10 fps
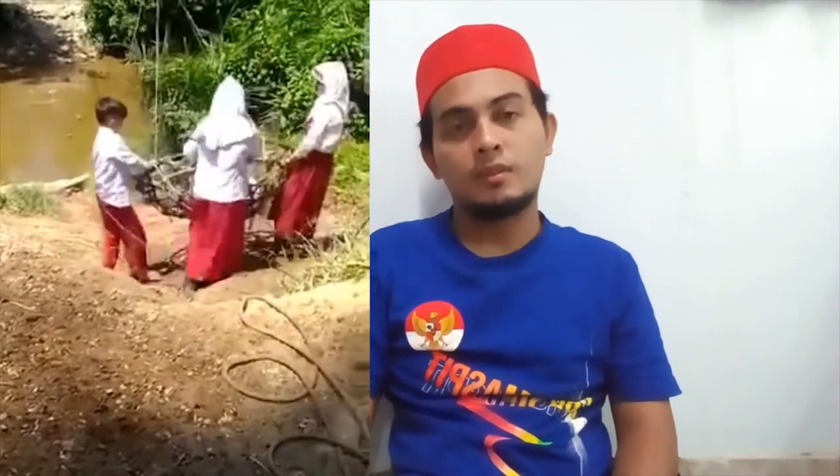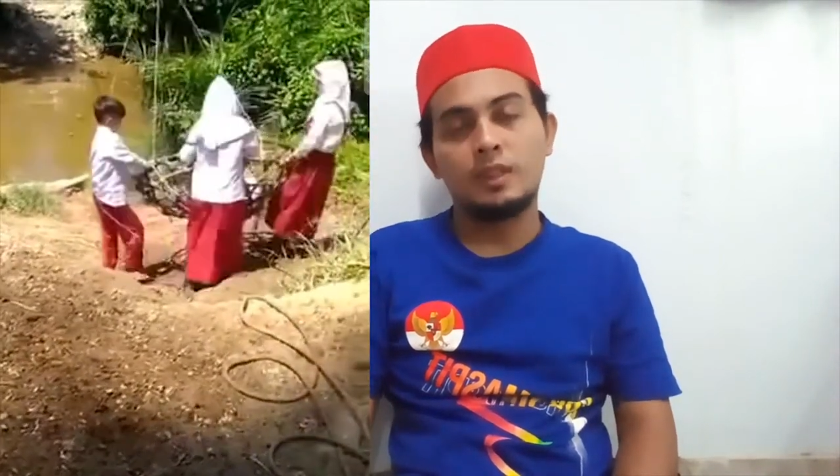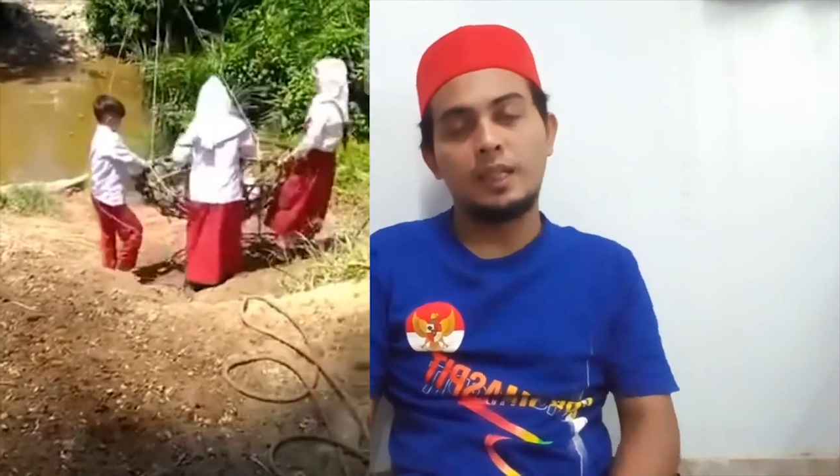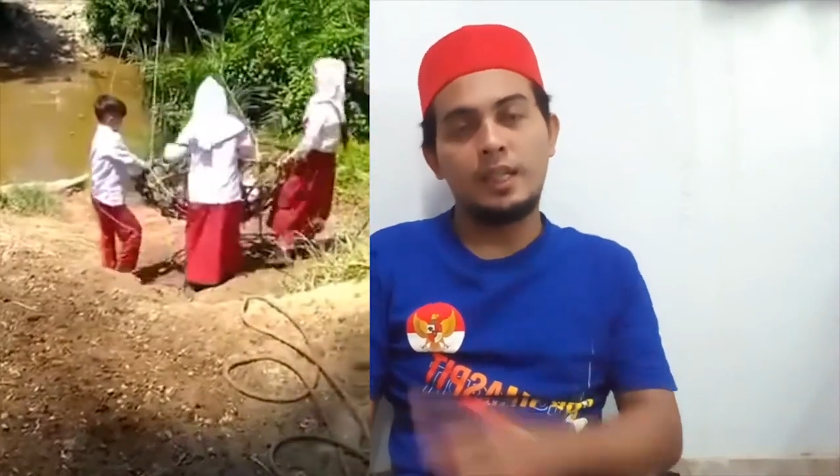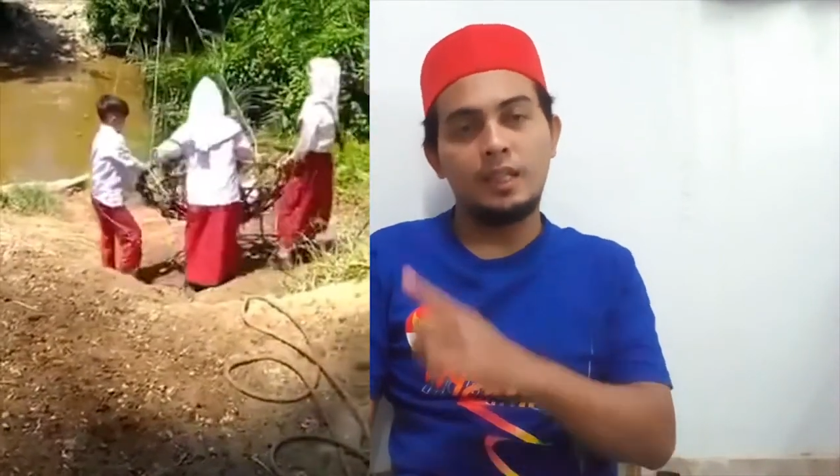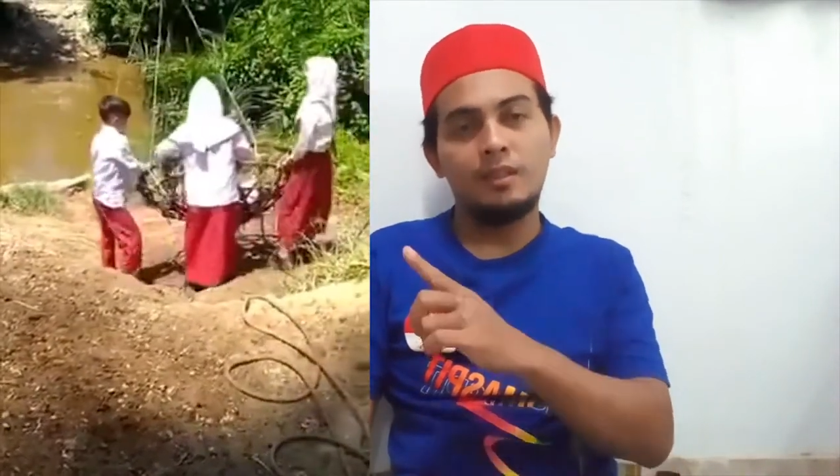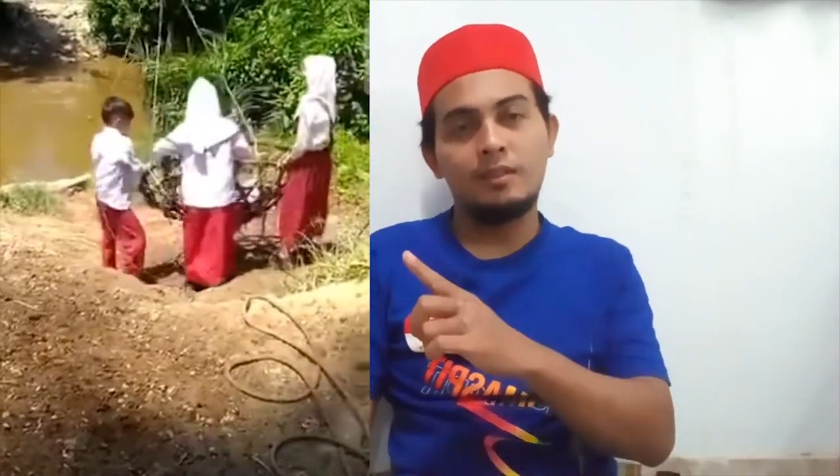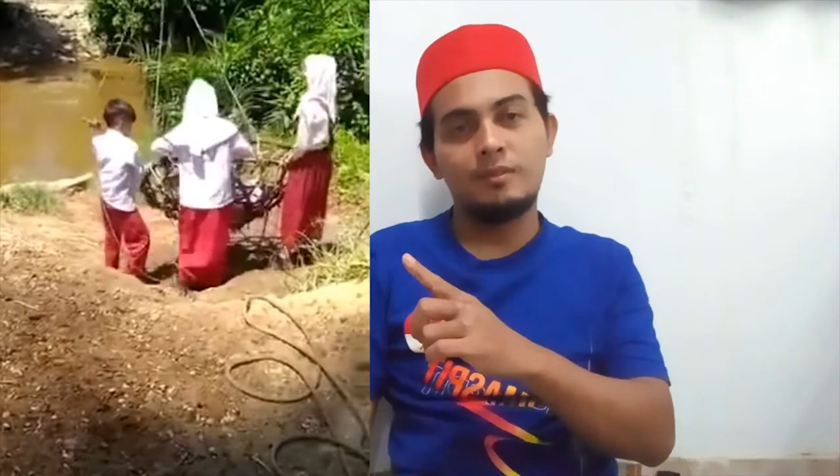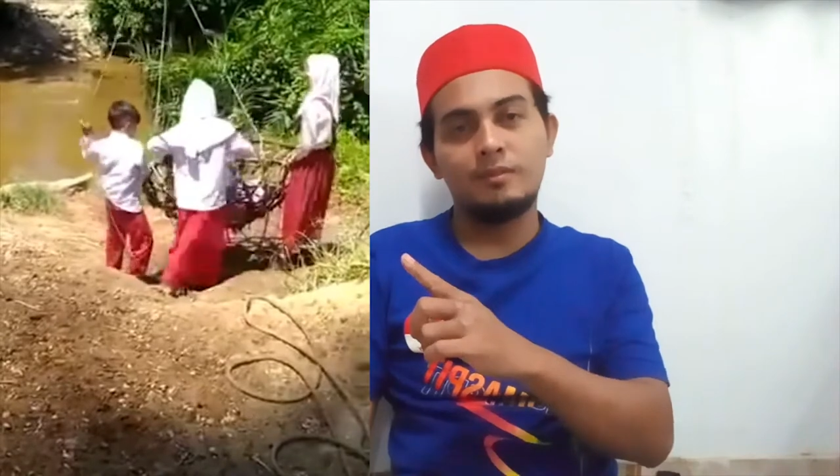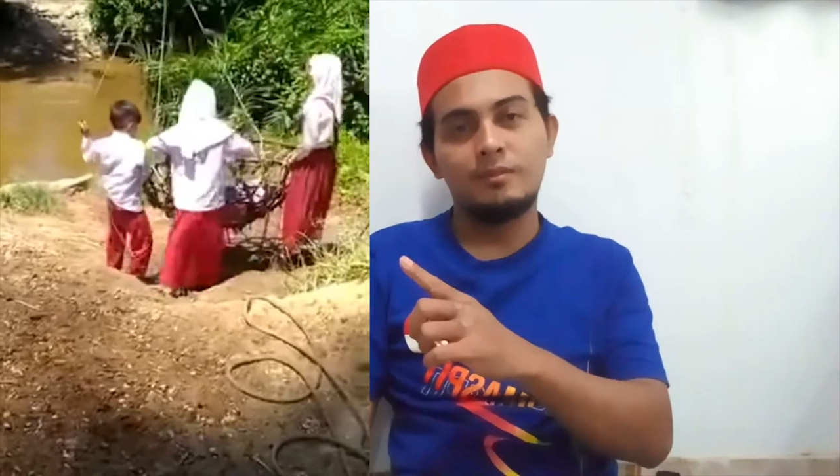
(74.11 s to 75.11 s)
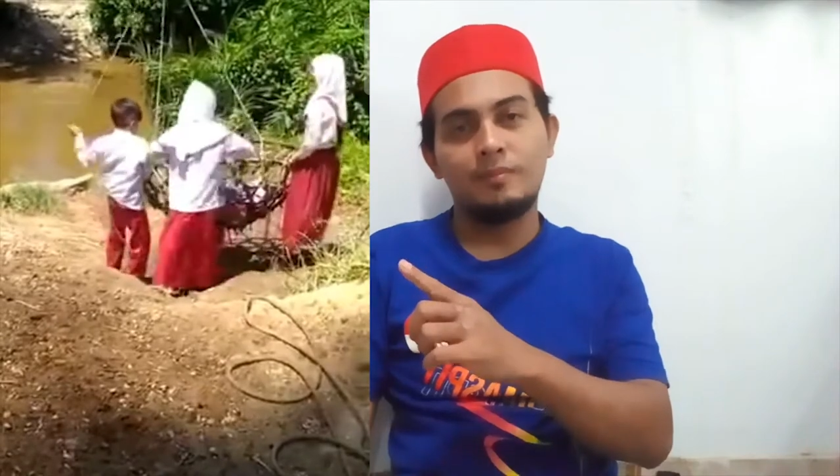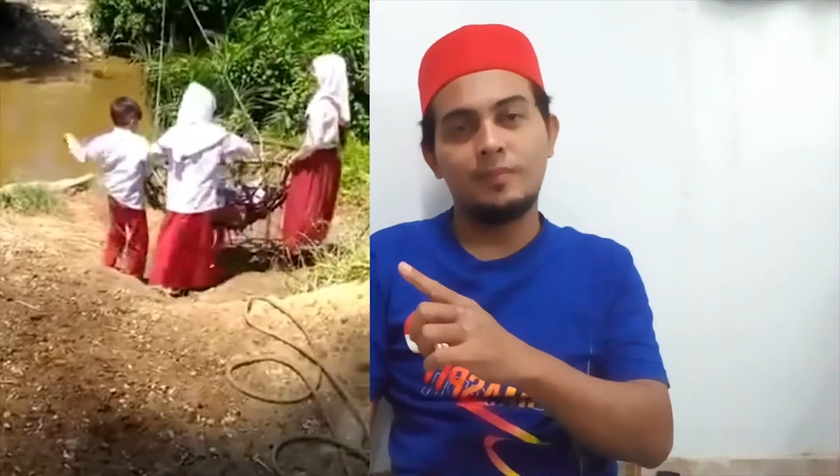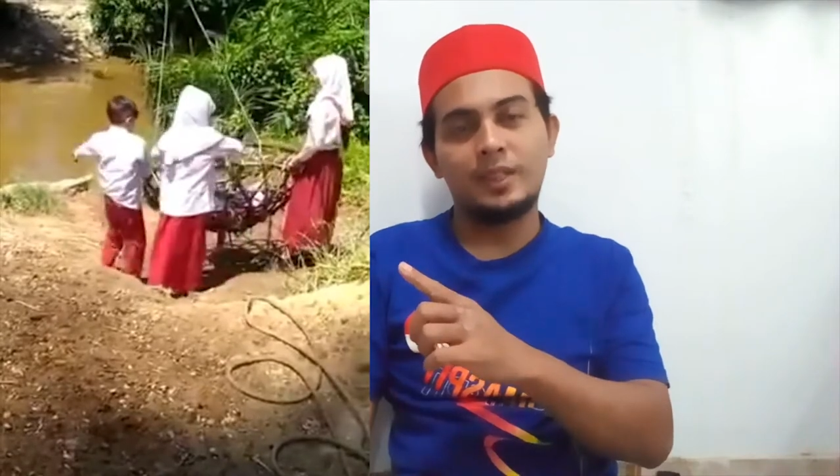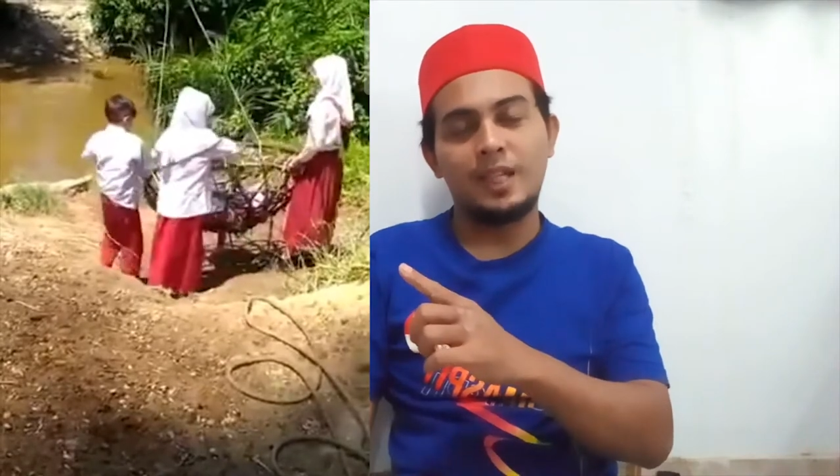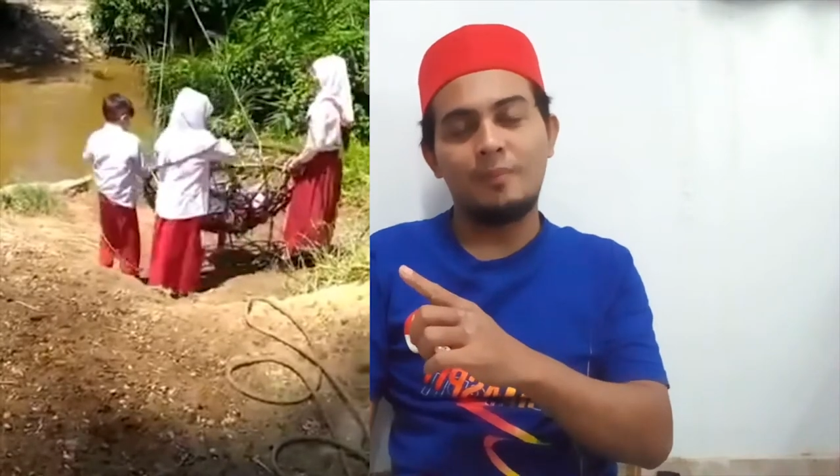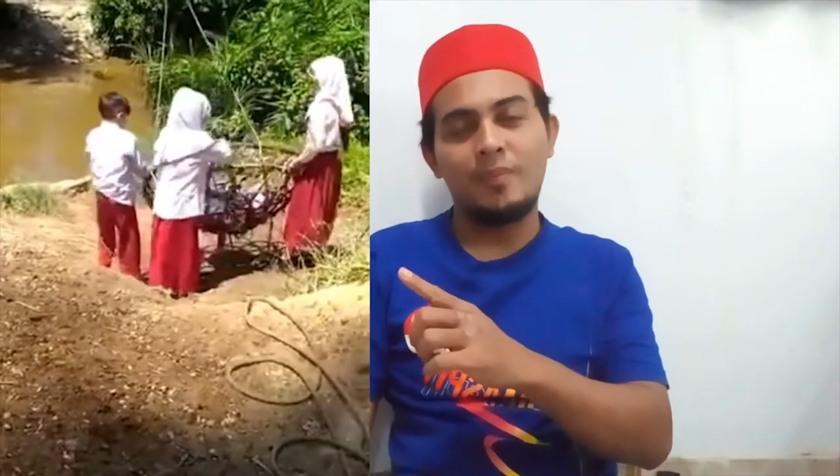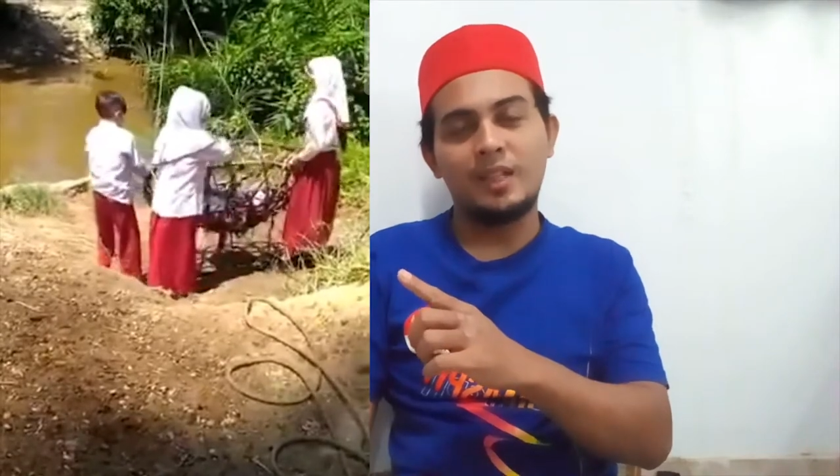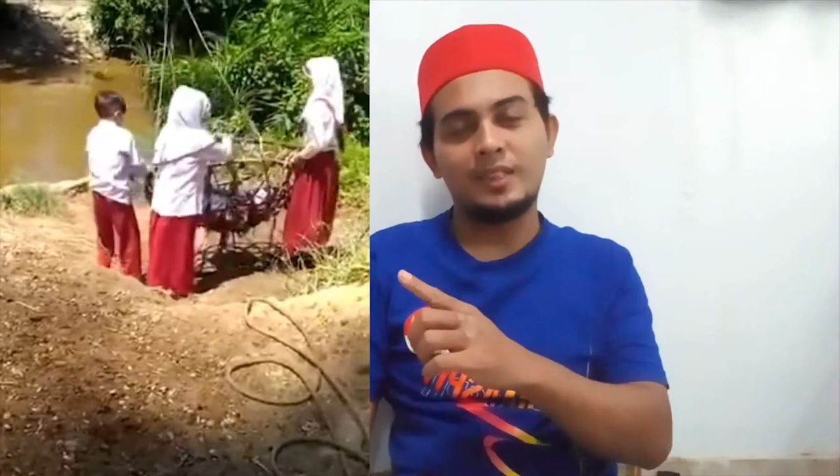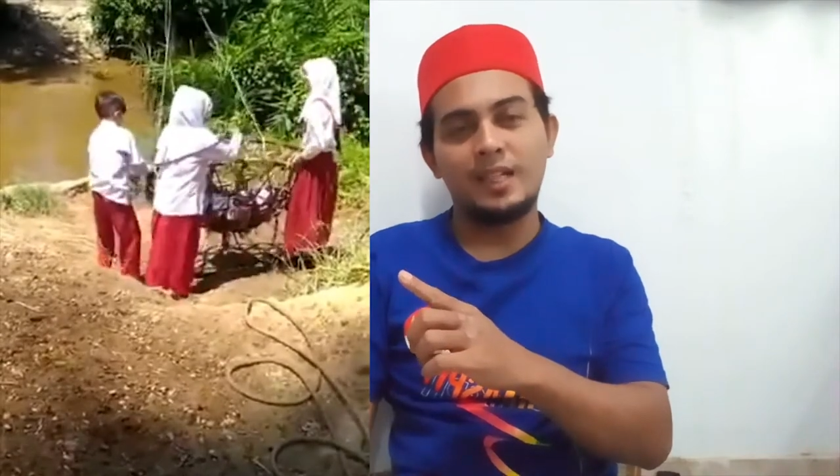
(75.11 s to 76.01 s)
kita lihat betapa